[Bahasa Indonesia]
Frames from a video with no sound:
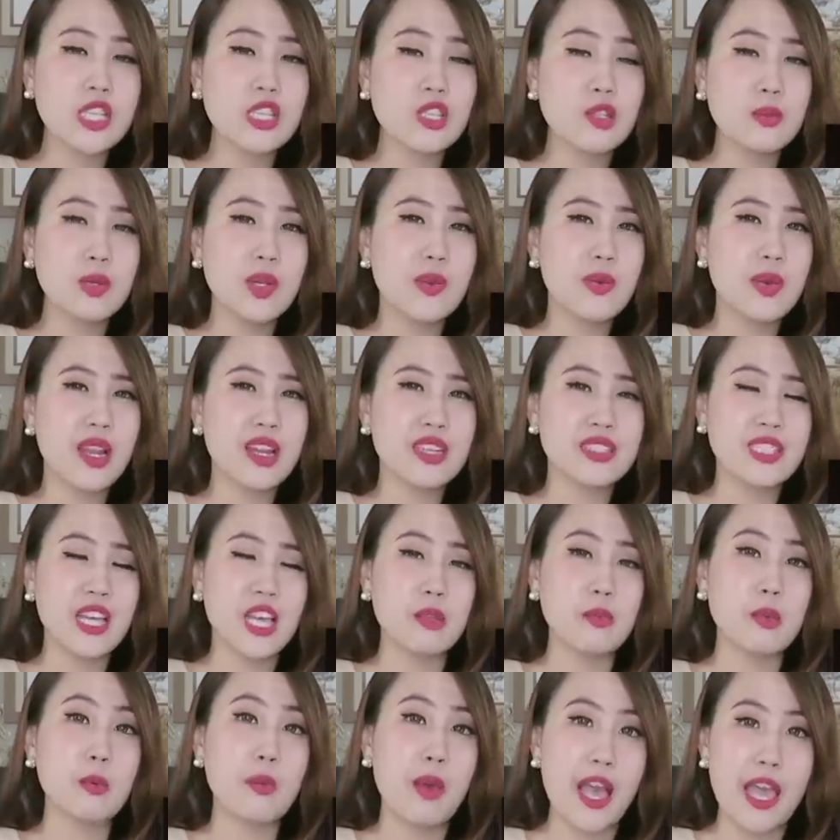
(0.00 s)
ini tuh benar-benar
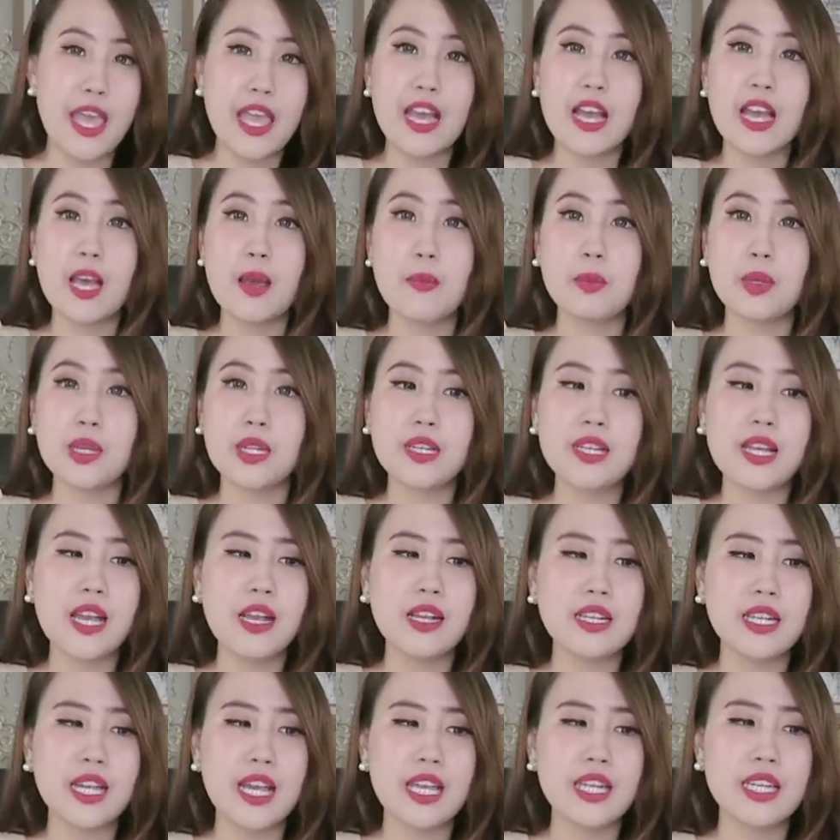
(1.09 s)
sangat membahayakan,
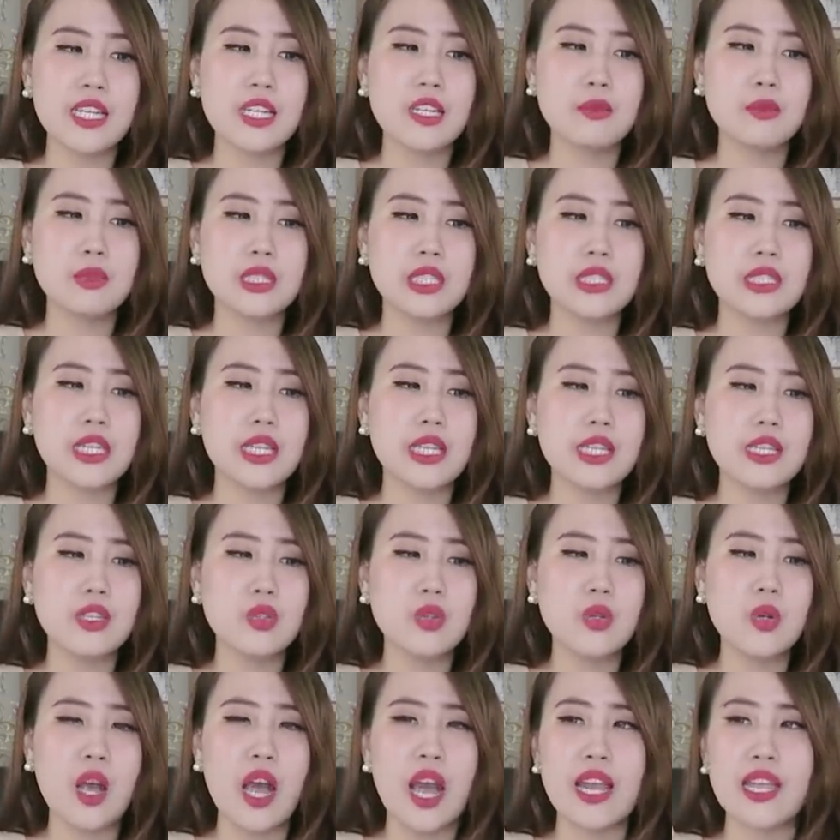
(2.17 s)
menegangkan dan bisa jadi
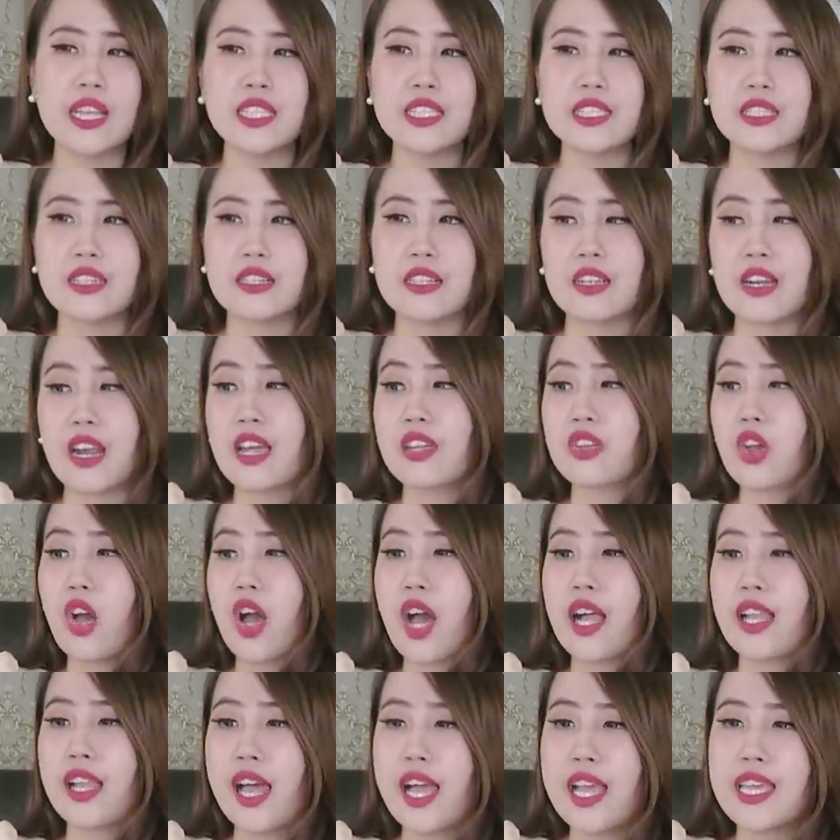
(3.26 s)
tuh ada cedera atau
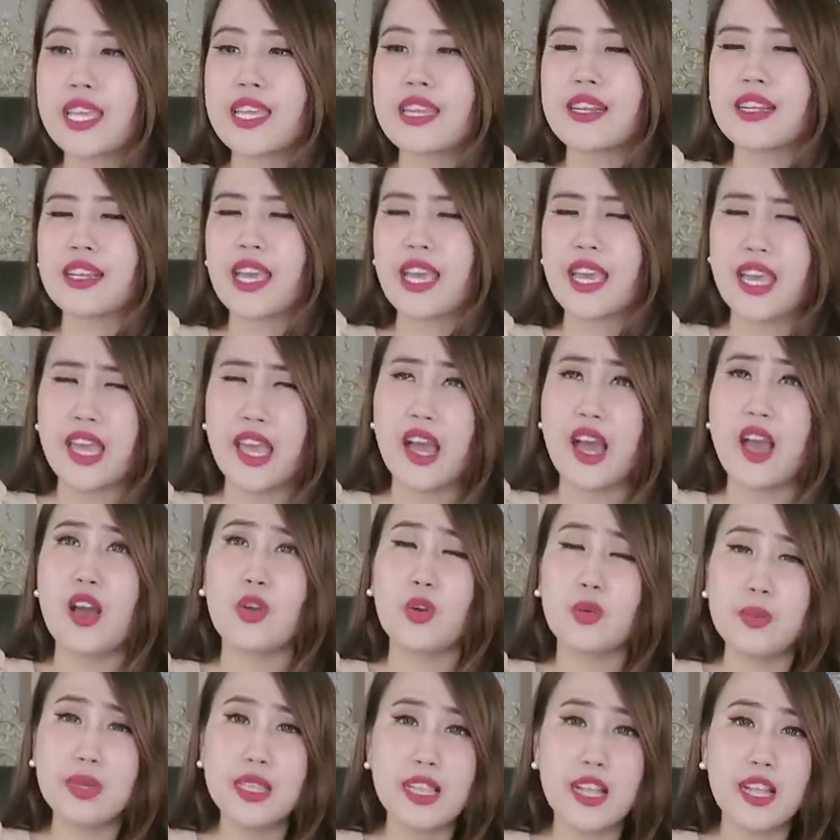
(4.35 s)
hal lain. Kayak yang
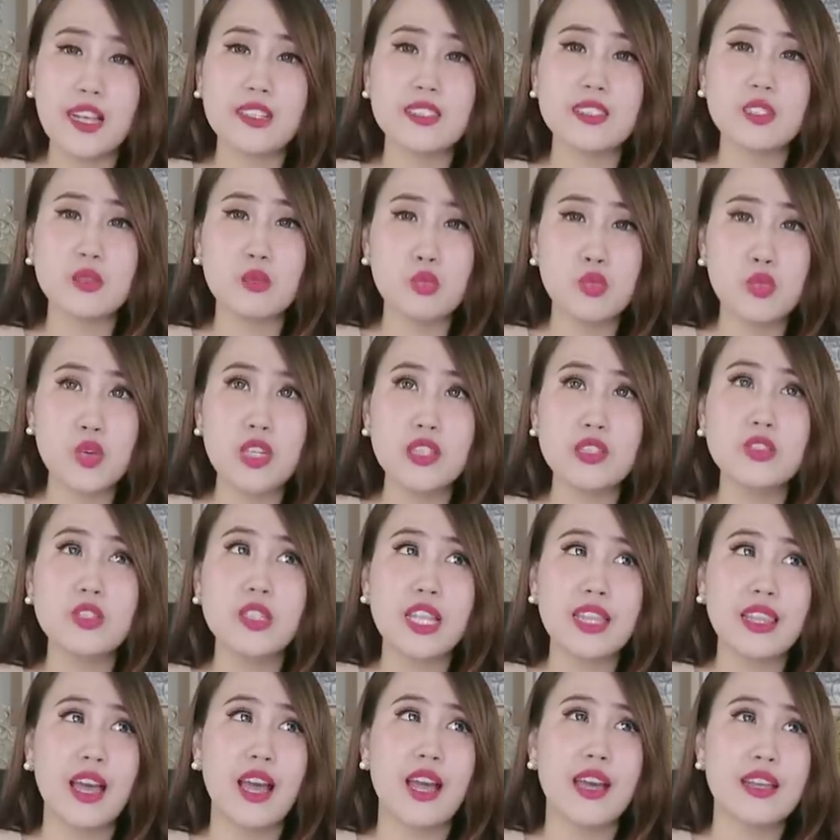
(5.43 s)
aku bilang semua tuh
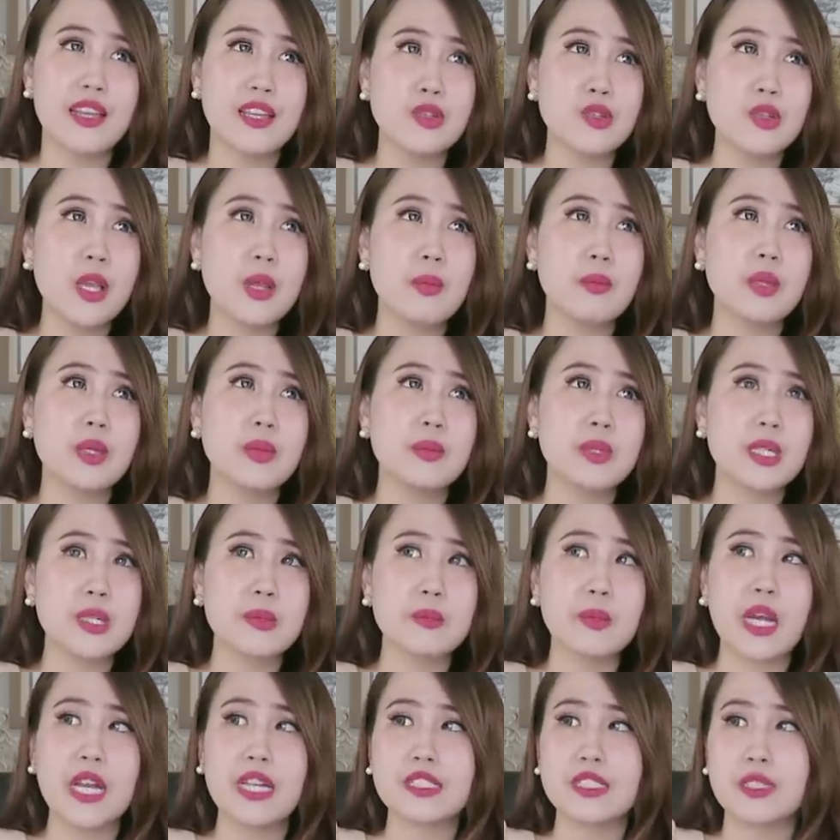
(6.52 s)
tantangannya tuh yang
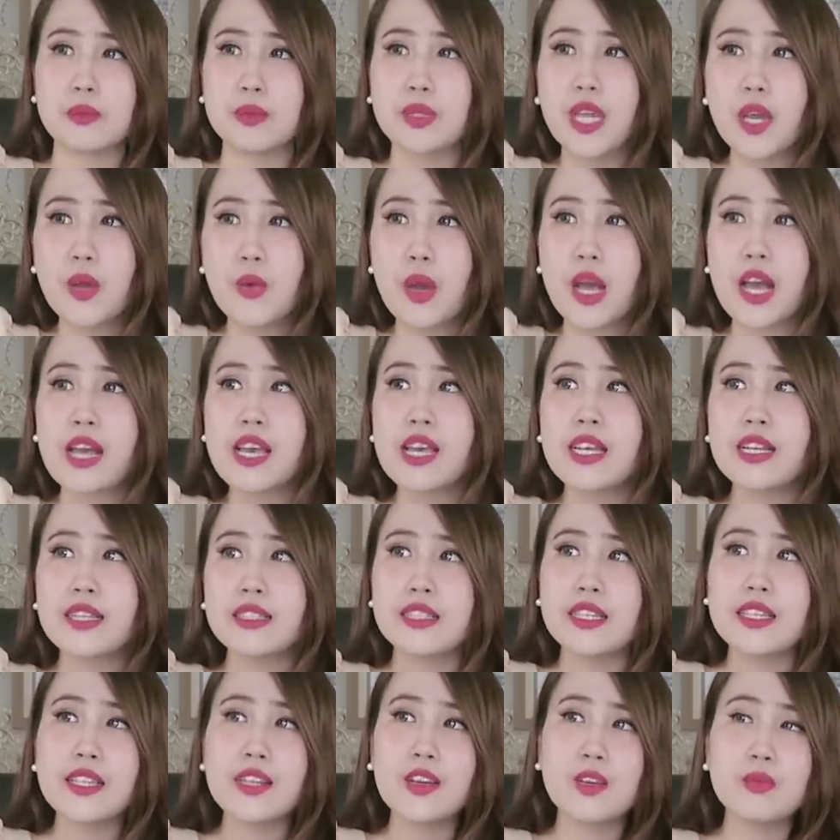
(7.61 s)
benar-benar mengancam nyawa.
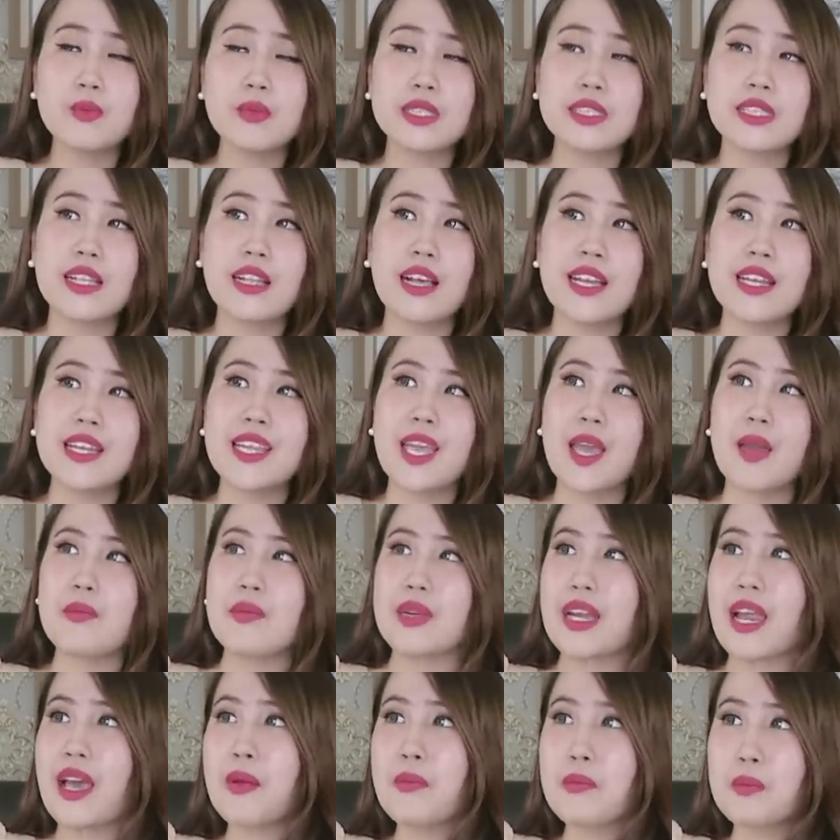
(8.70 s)
Jadi kalau misalkan dia
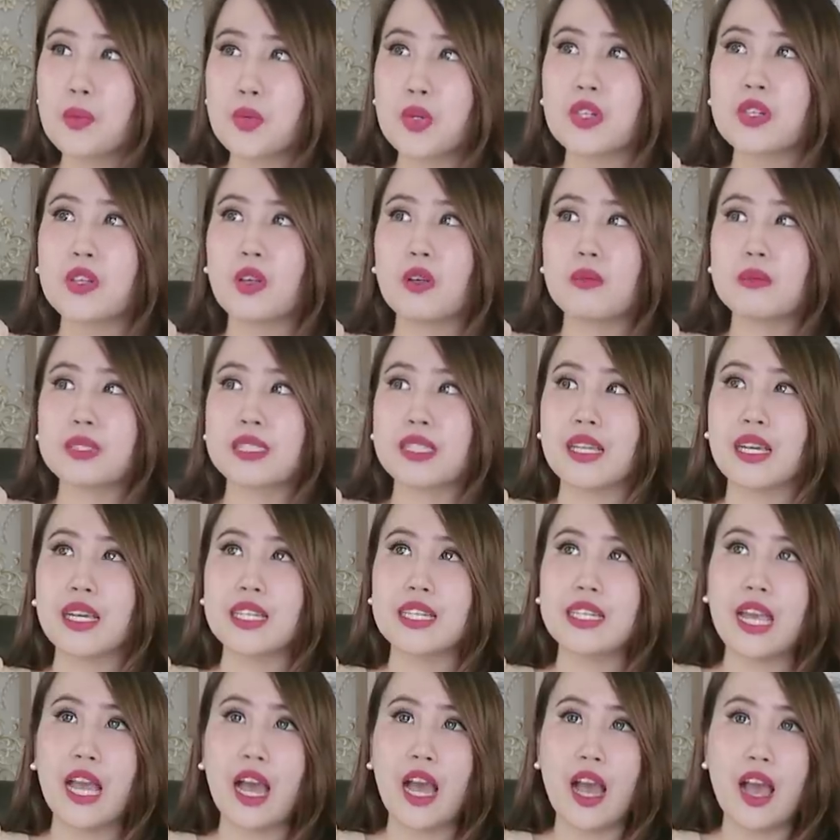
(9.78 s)
menang pun, kalau
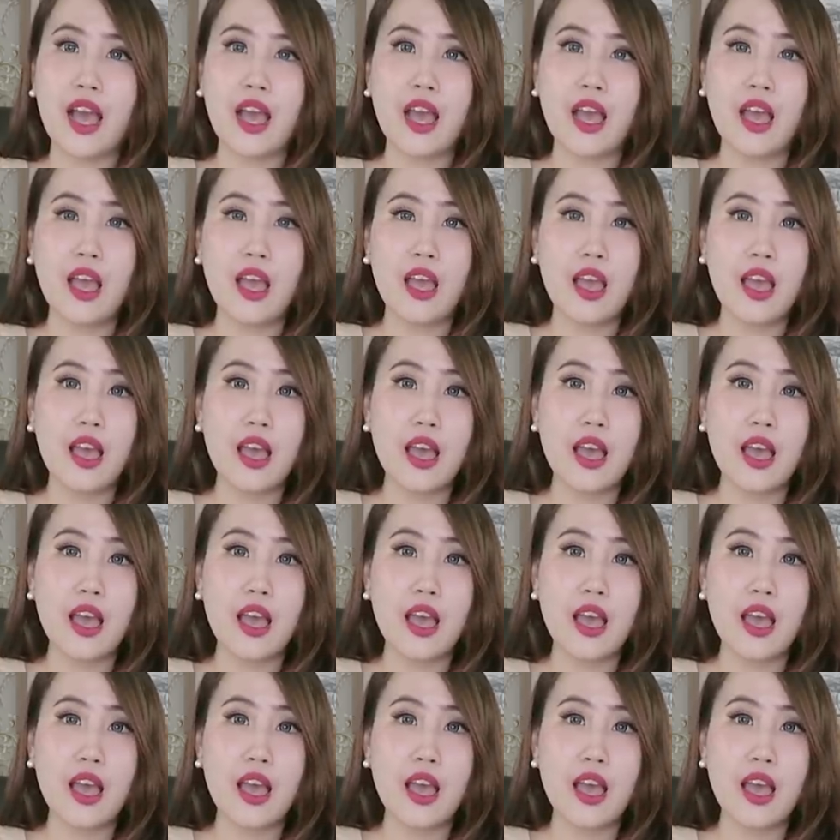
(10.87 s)
misalkan dia nggak